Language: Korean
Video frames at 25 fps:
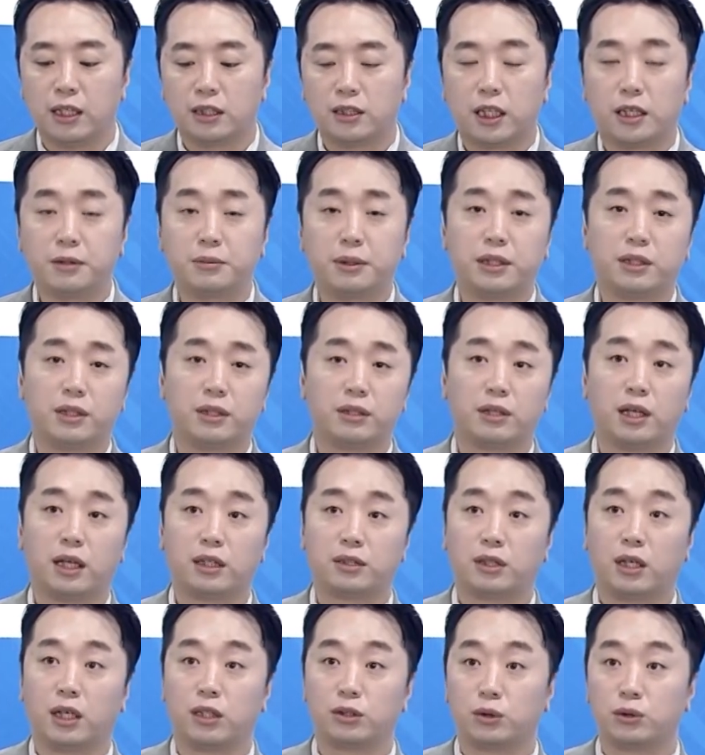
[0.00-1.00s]
짧게
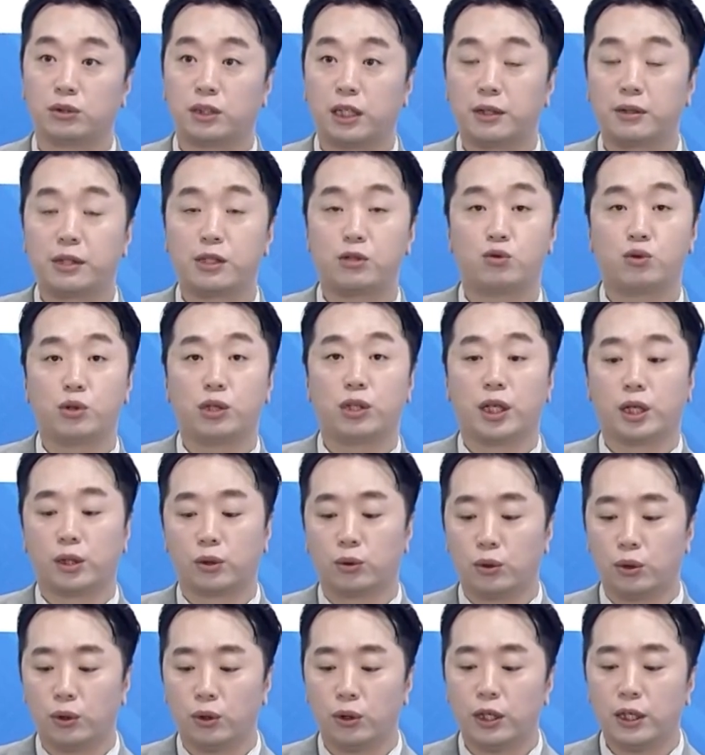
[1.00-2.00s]
대응하셔가지고 짧게 수익
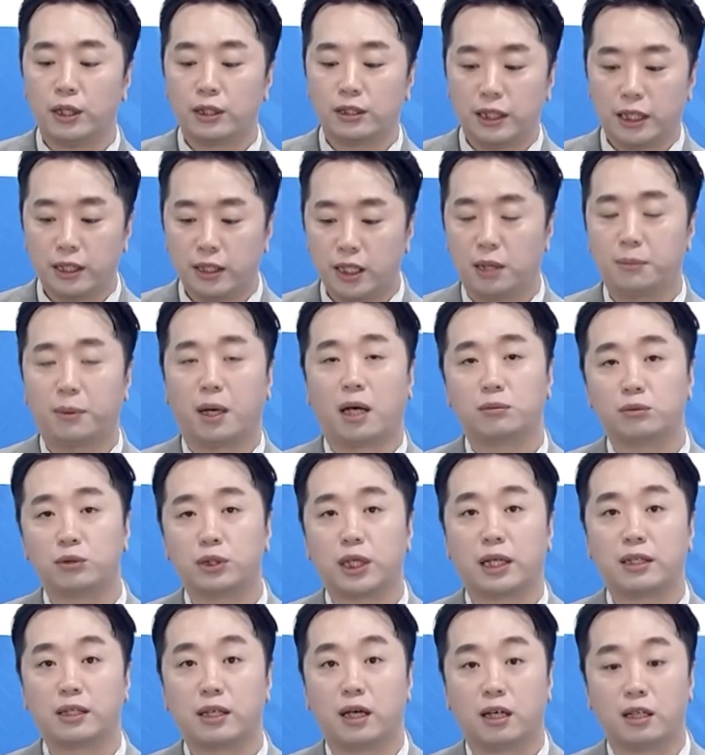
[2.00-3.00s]
내고 짧게
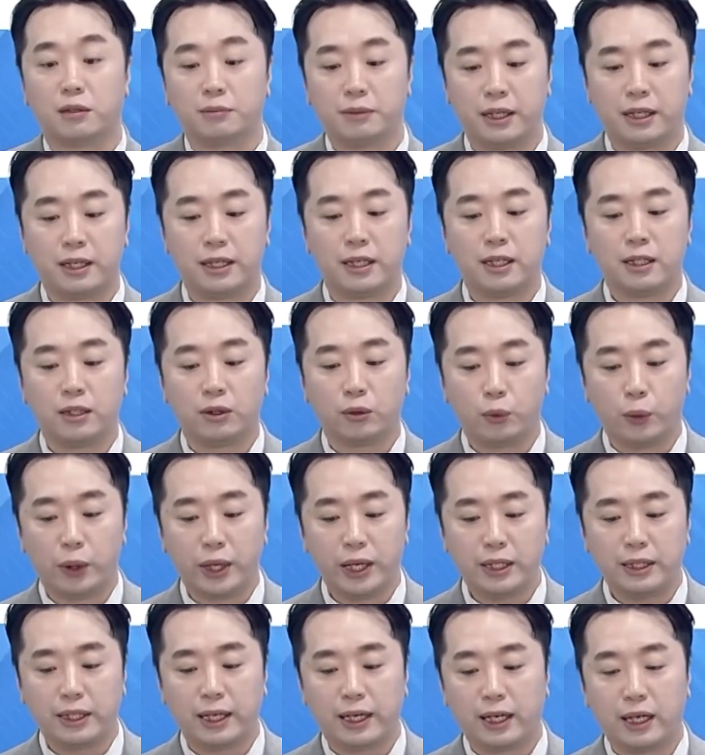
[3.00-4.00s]
마무리한 다음에
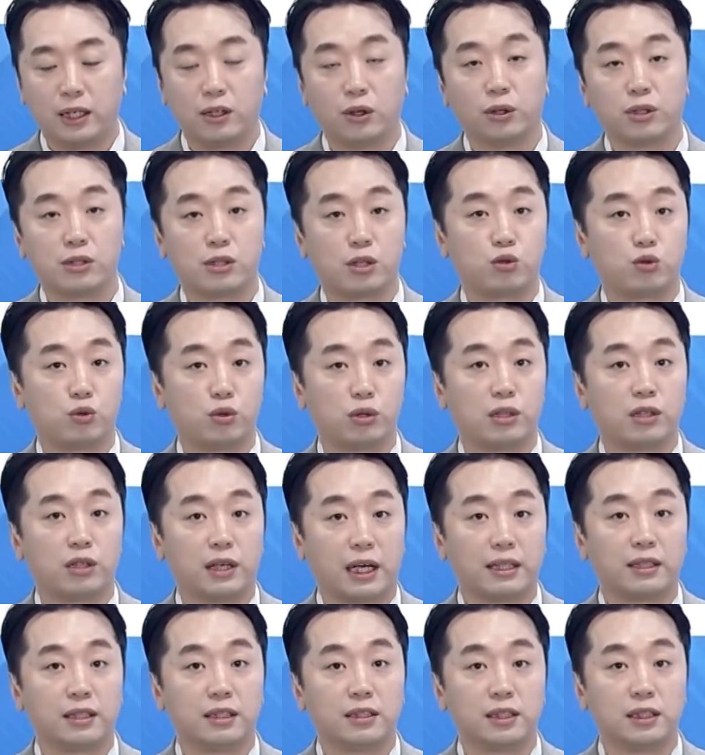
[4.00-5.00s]
왜 내가 여기서 수익을
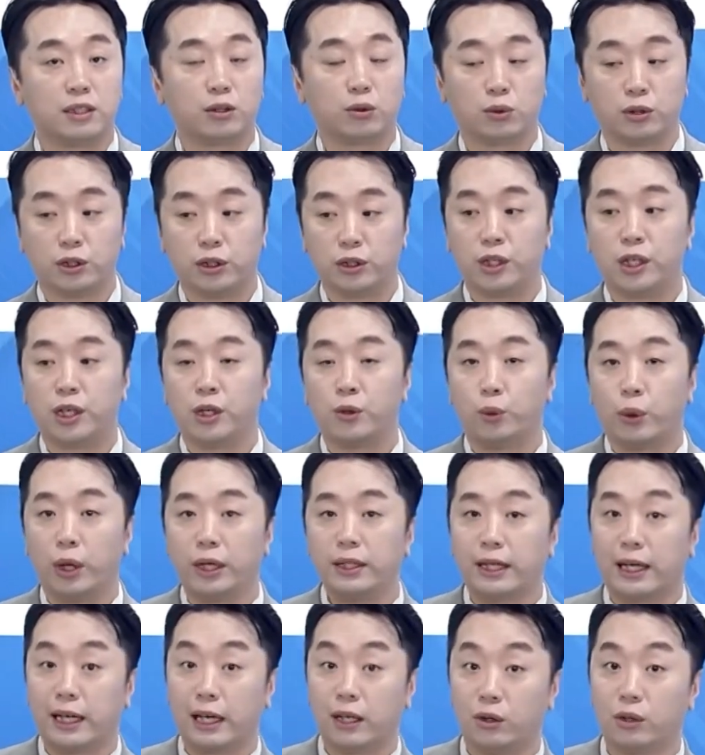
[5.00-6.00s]
났는지 또는
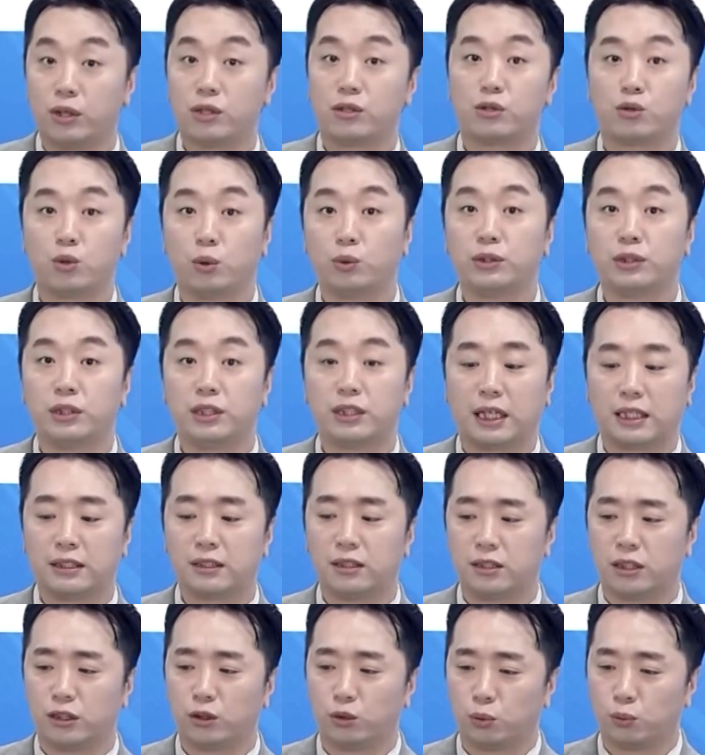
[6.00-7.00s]
왜 내가 여기서 손실이
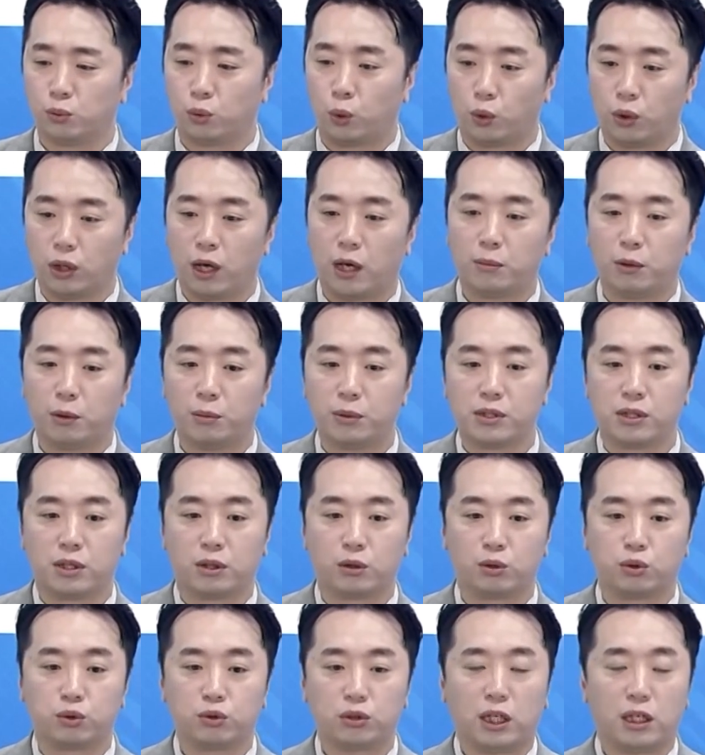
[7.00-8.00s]
났는지를 좀
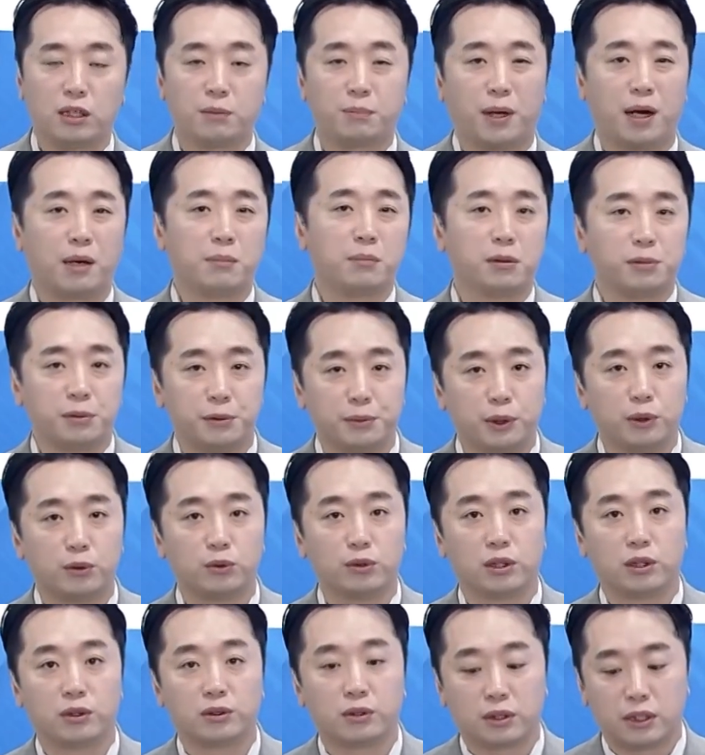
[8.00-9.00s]
돌아보면서 투자하는 방법을
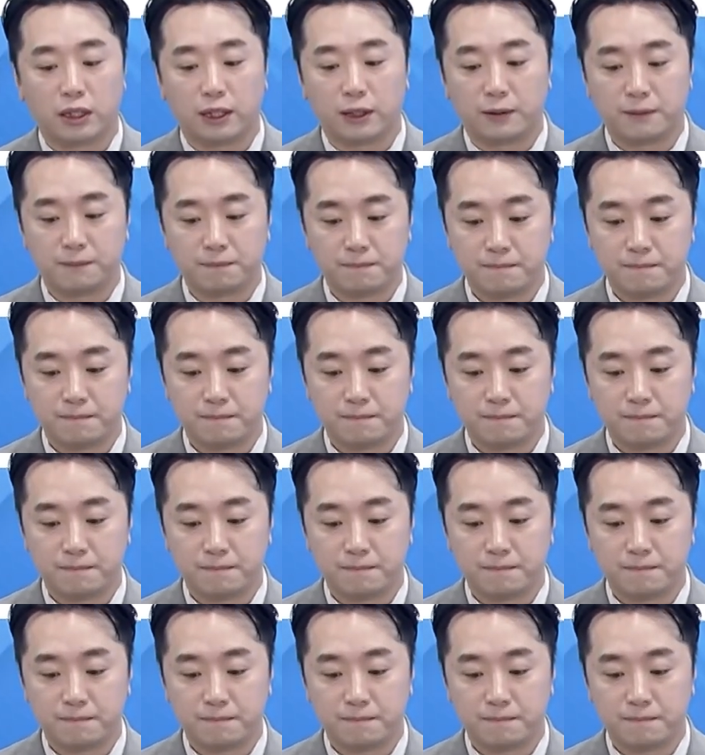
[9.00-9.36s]
배우는 게 어떨까요?